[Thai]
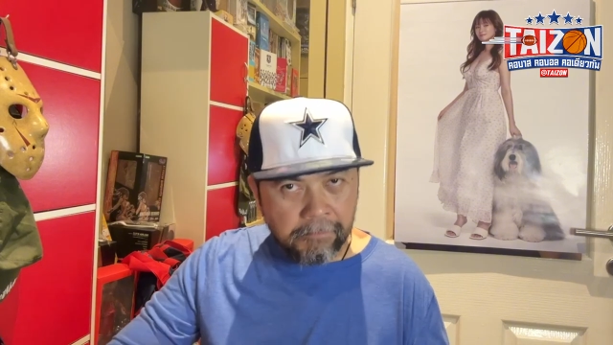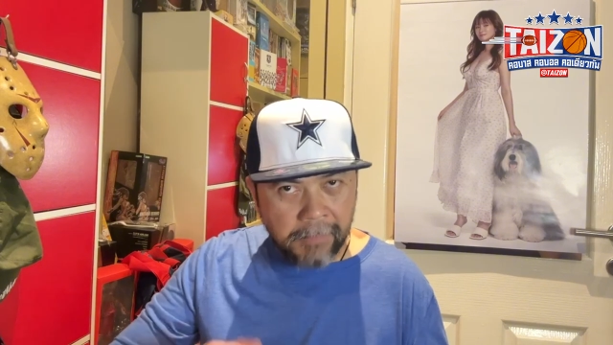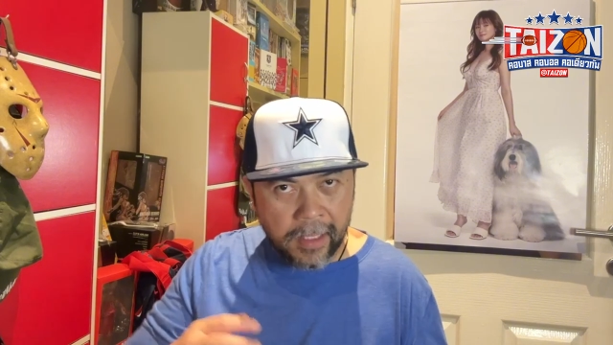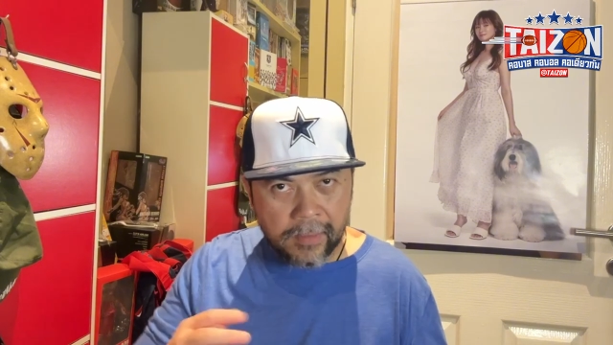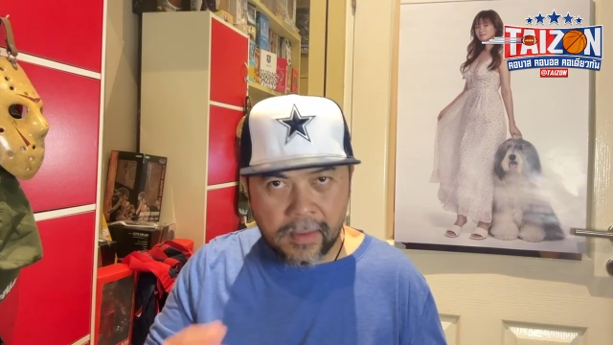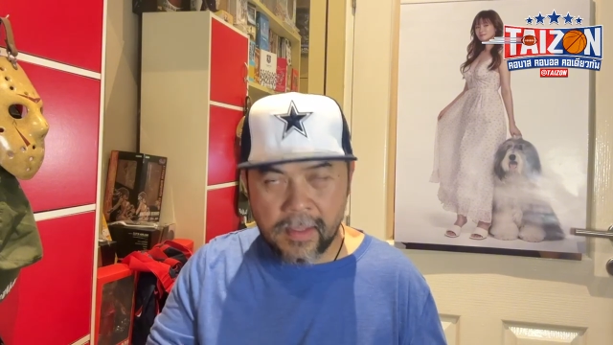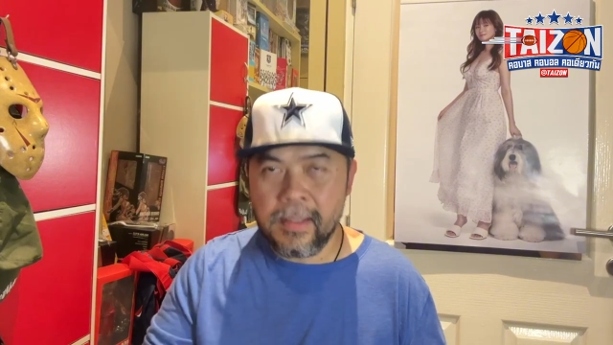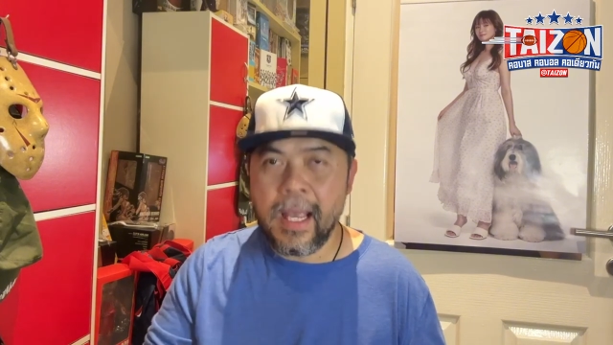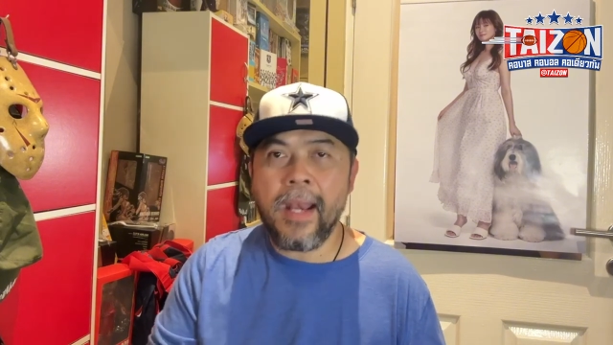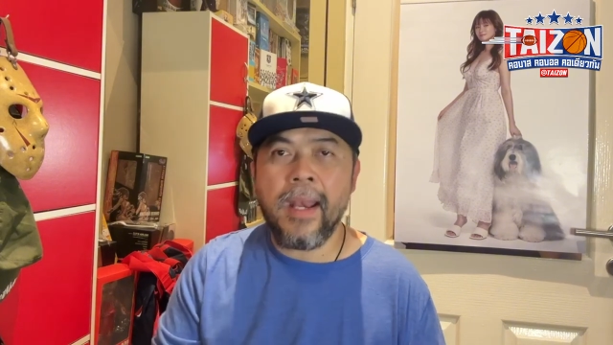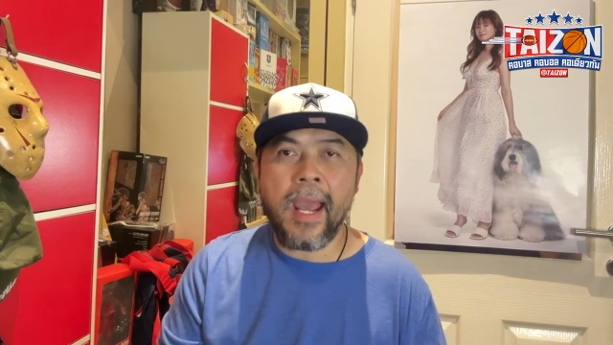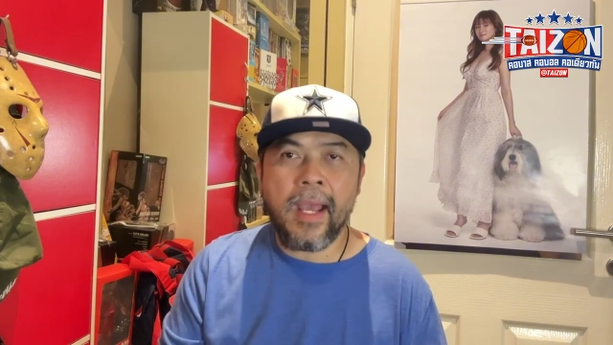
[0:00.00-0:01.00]
เปิดซี
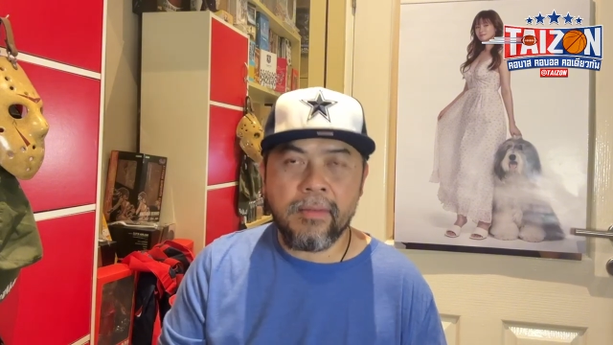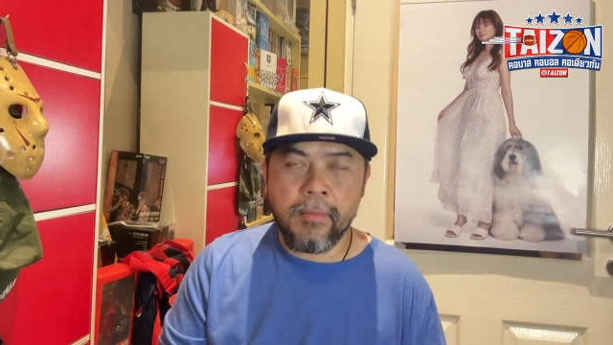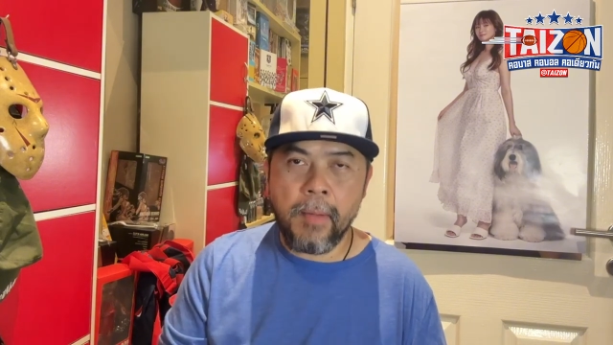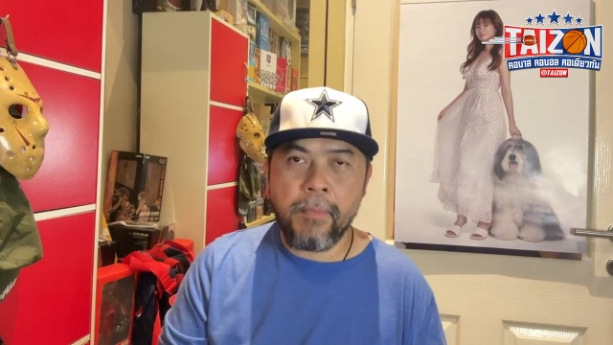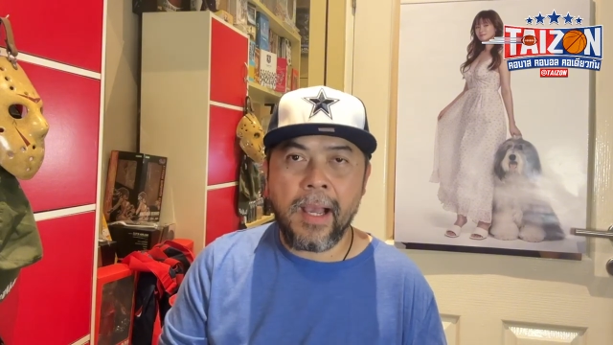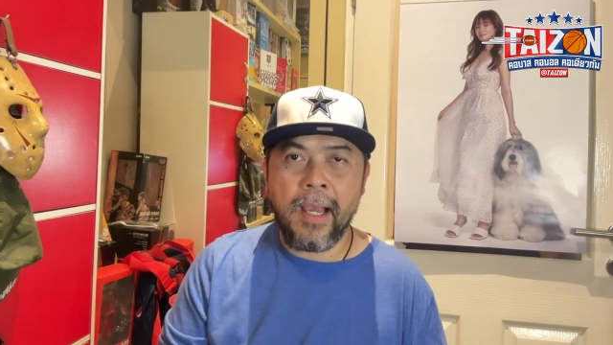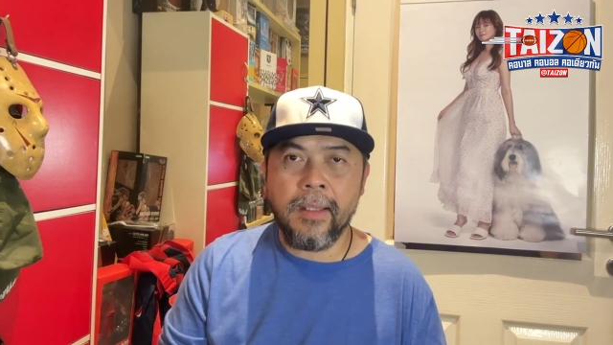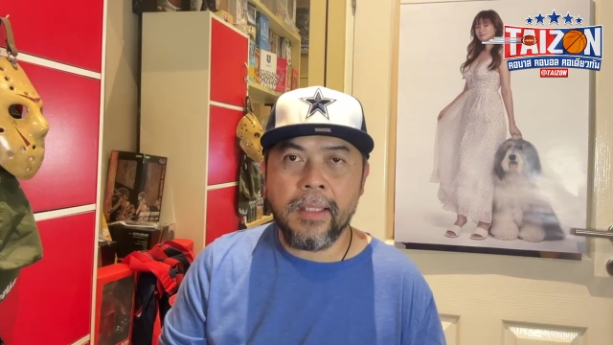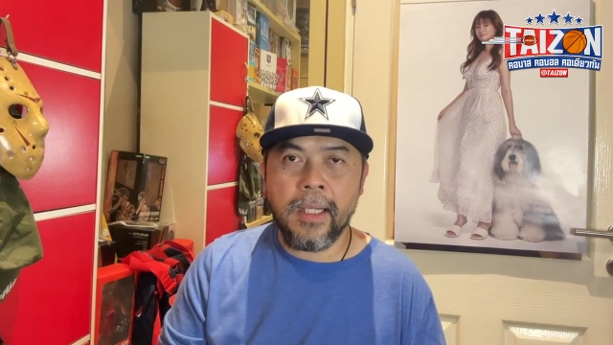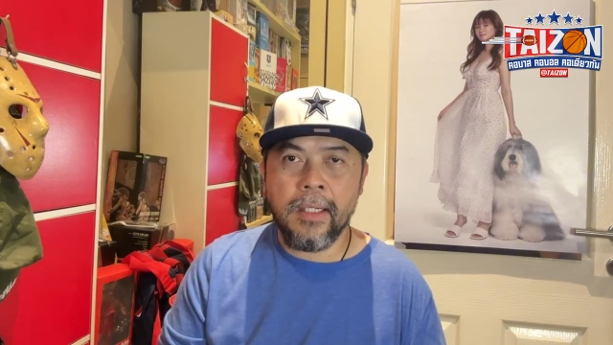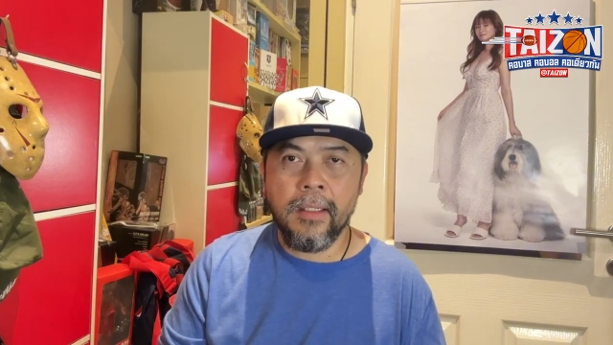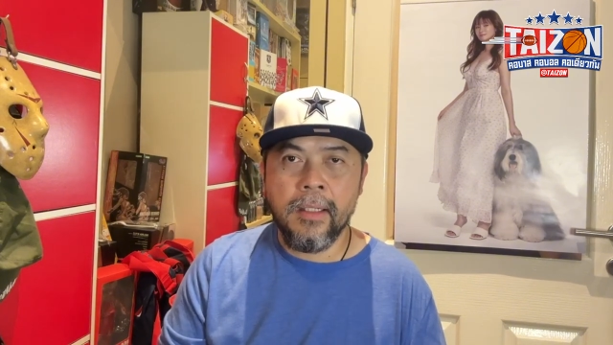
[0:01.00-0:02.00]
ซั่นแน่สำหรับไกล
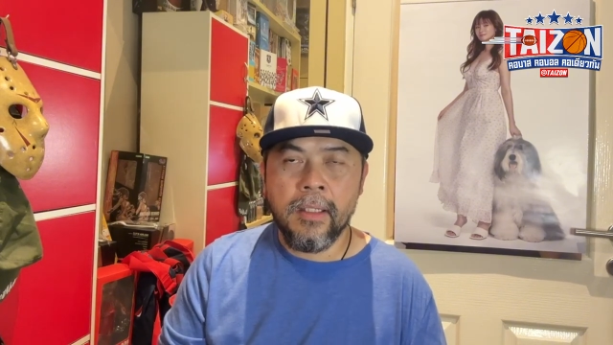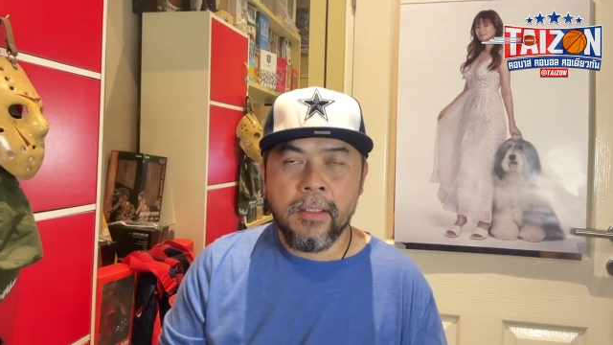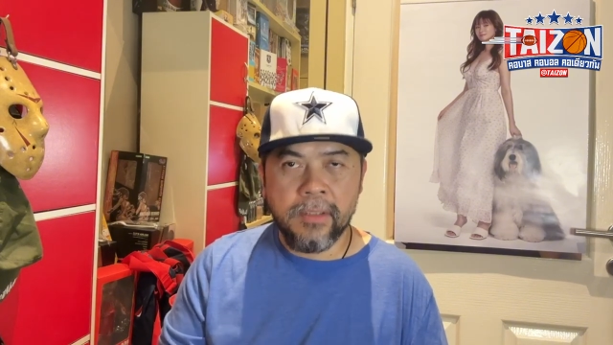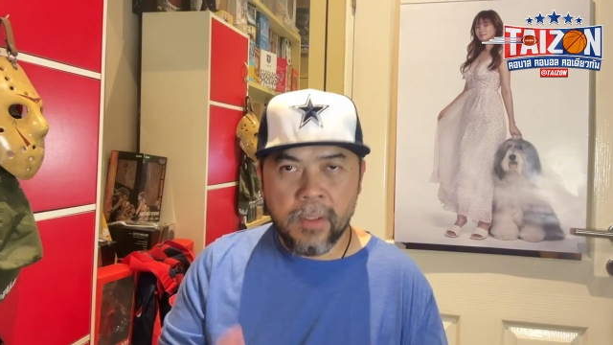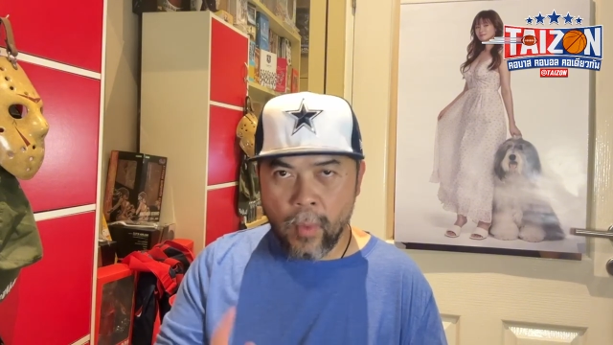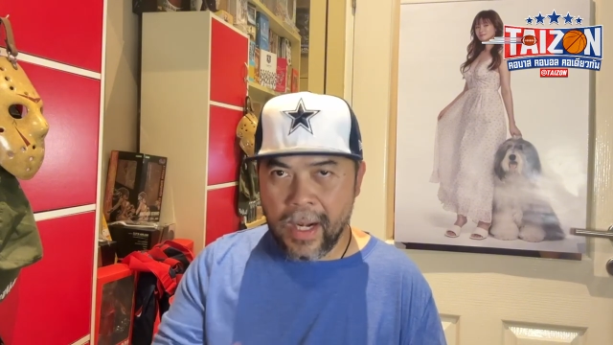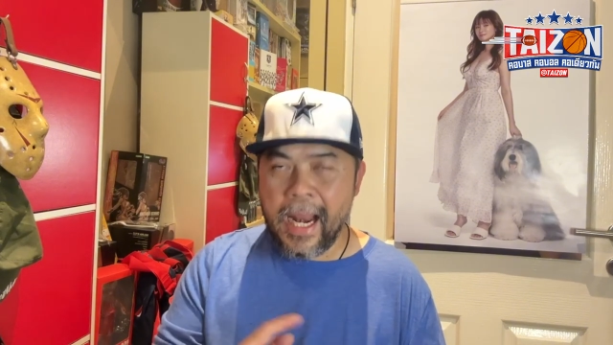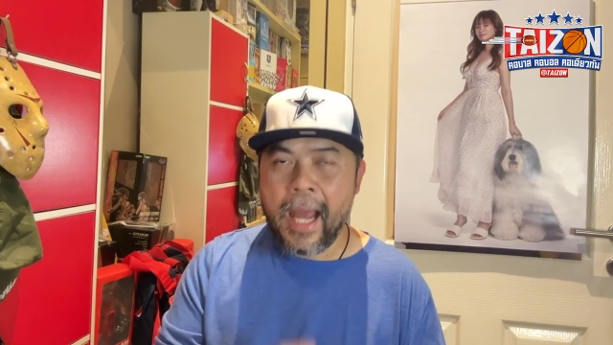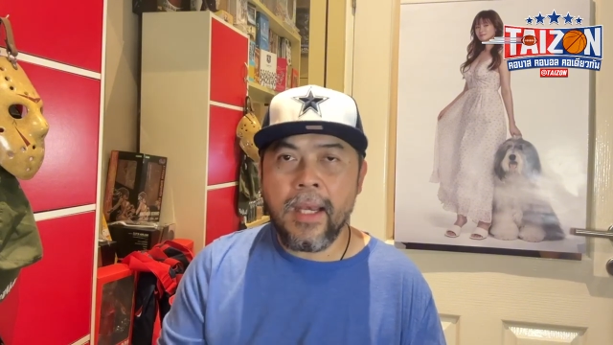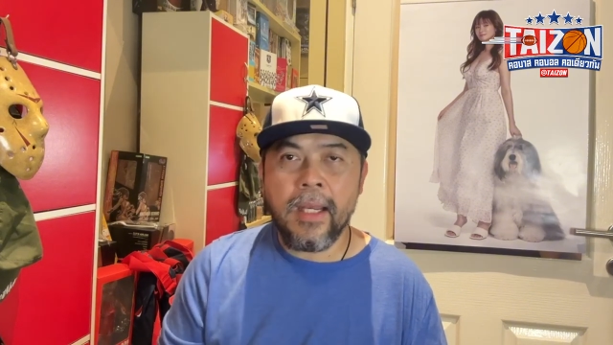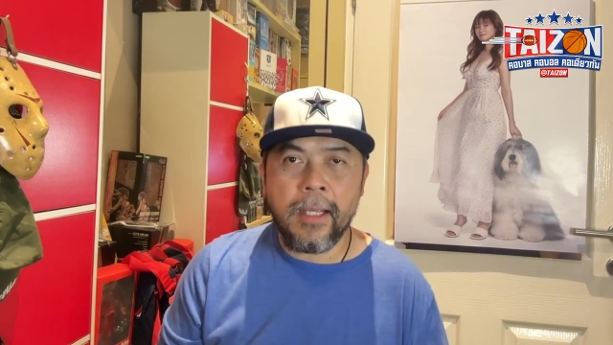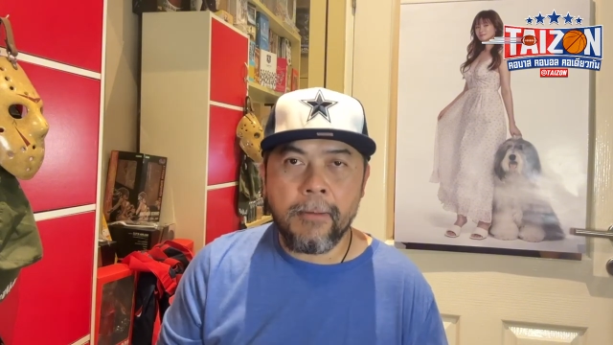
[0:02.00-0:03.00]
ตันซึ่งวันนั้
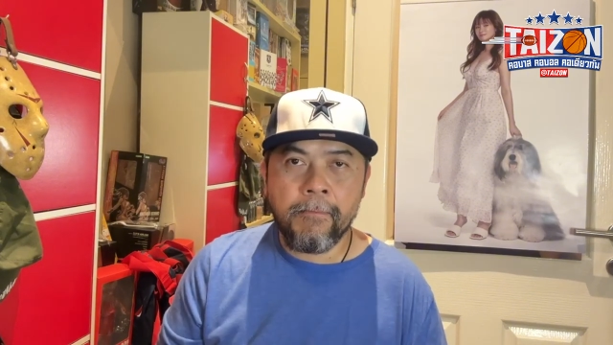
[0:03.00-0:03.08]
นเนี่ย